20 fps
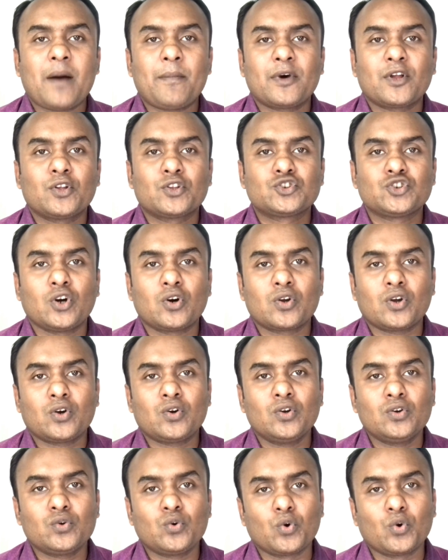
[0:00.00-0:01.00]
আমানত
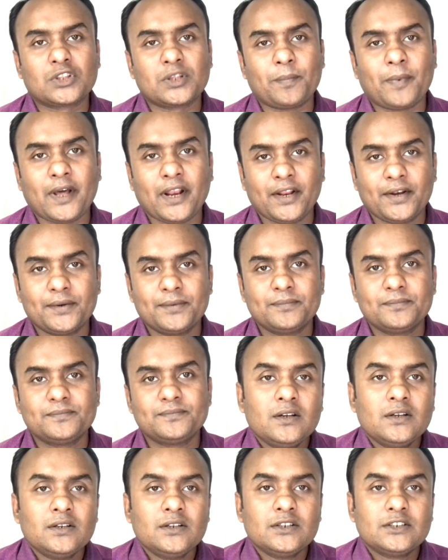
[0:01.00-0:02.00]
সংরক্ষণ করতে পারেন
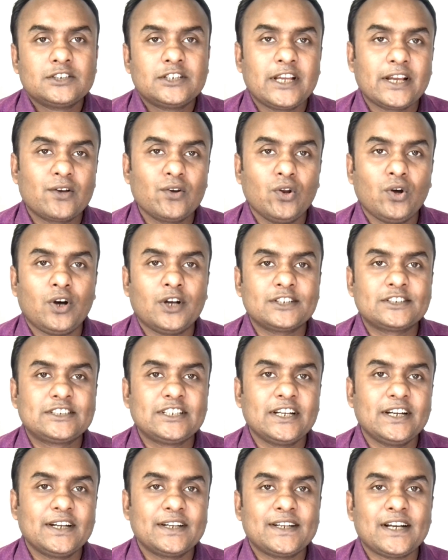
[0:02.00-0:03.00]
সেগুলো
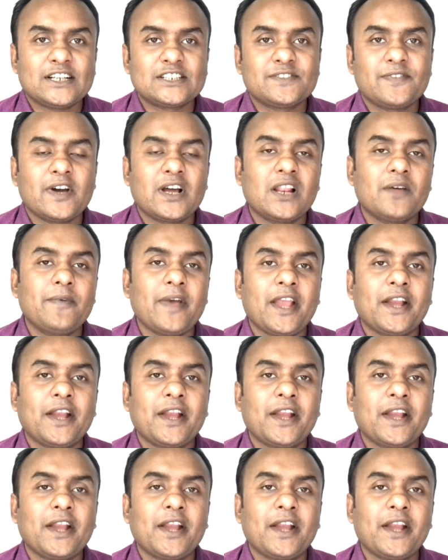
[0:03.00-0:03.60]
হচ্ছে ডাচ বাংলা